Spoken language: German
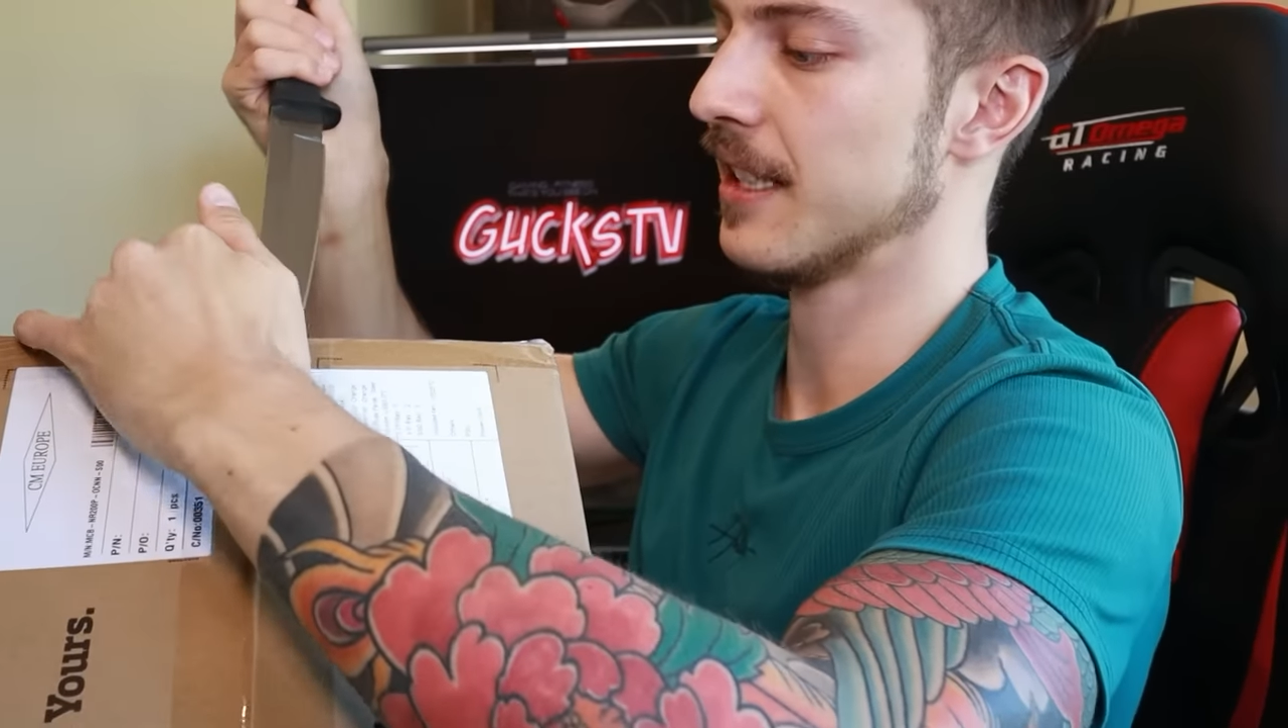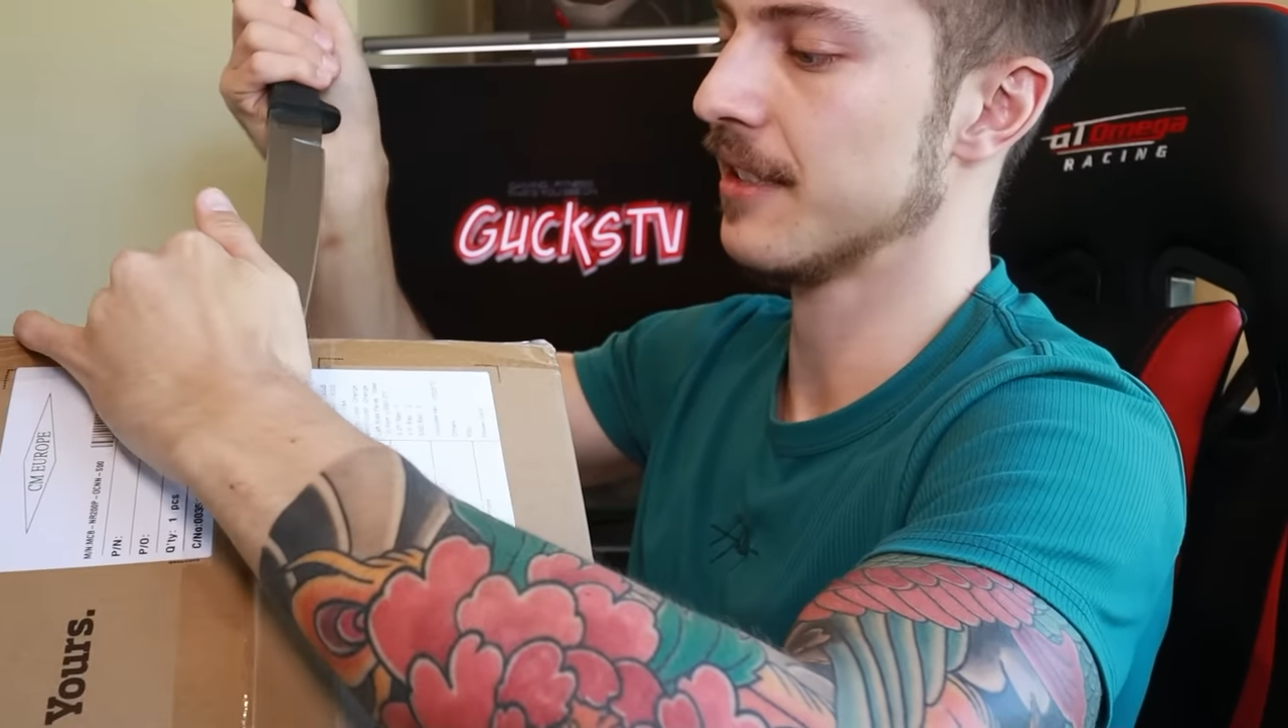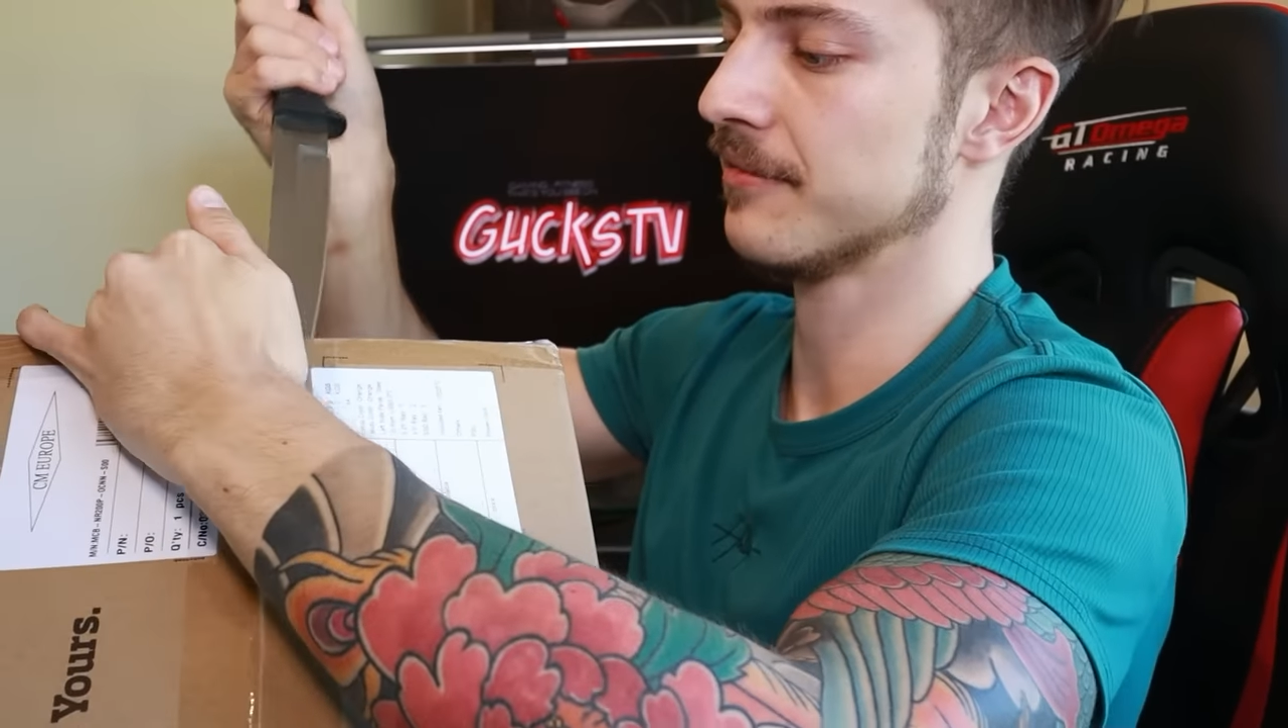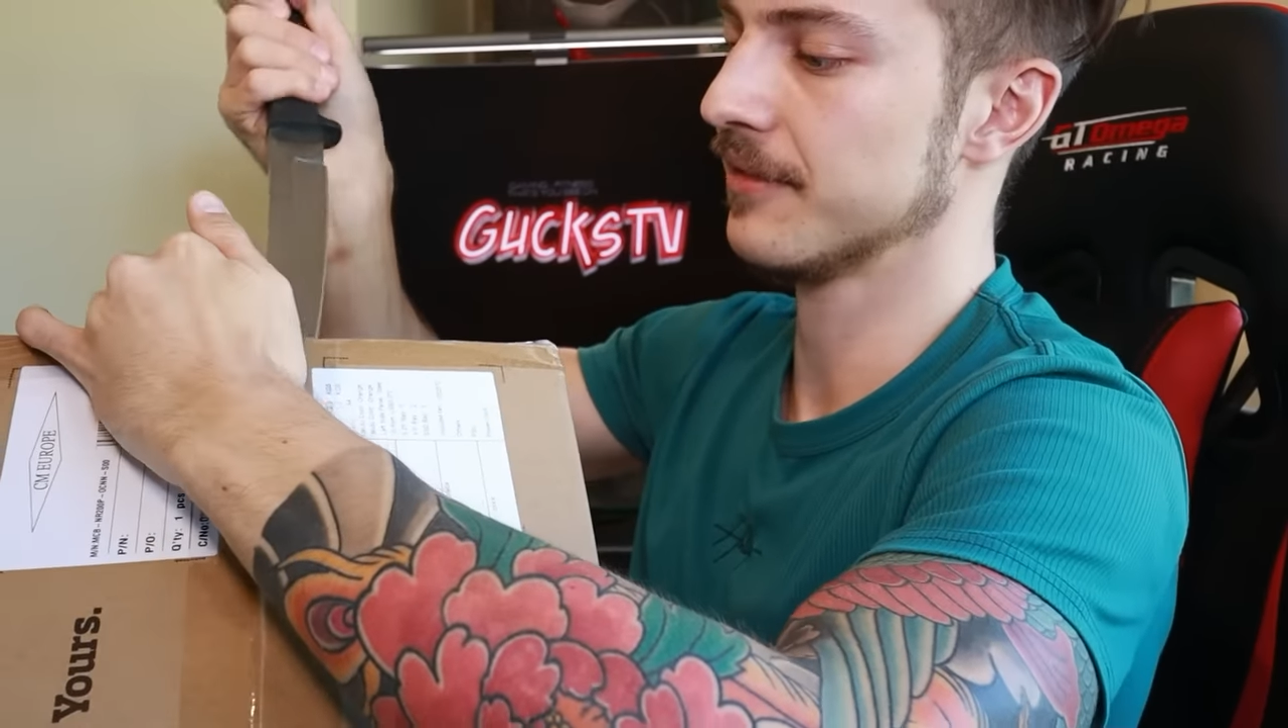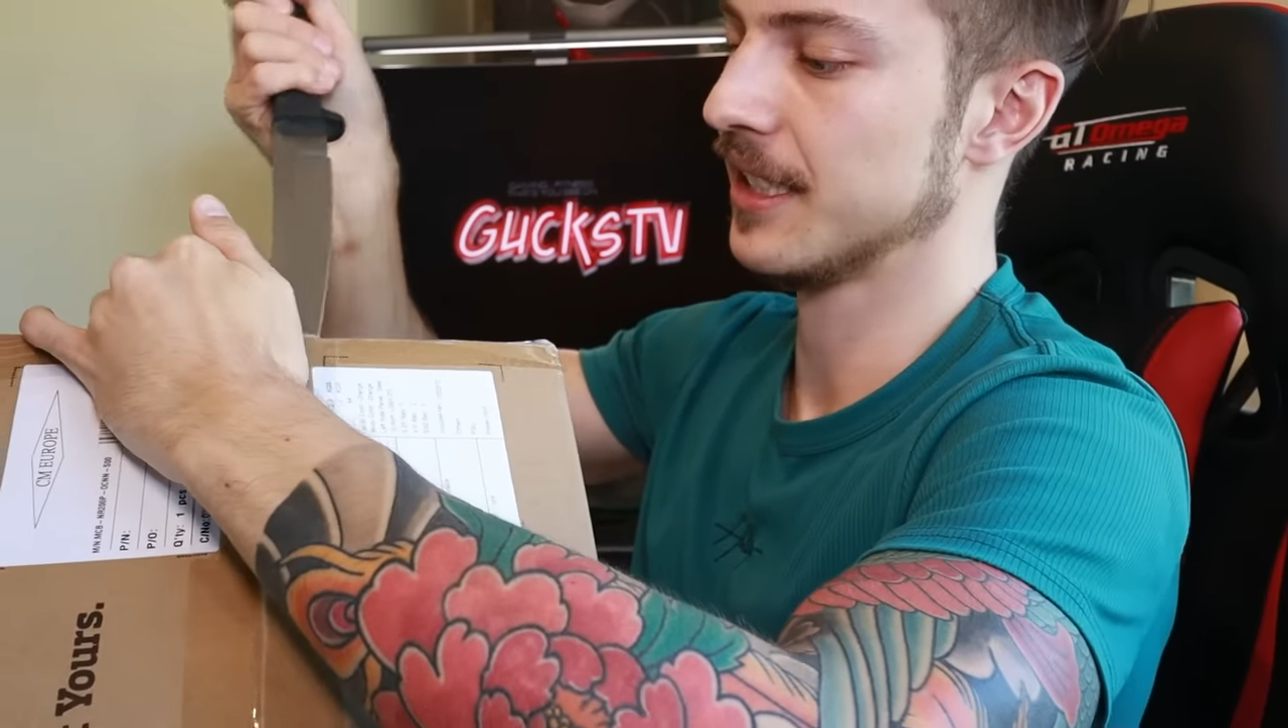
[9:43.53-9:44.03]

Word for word: ja,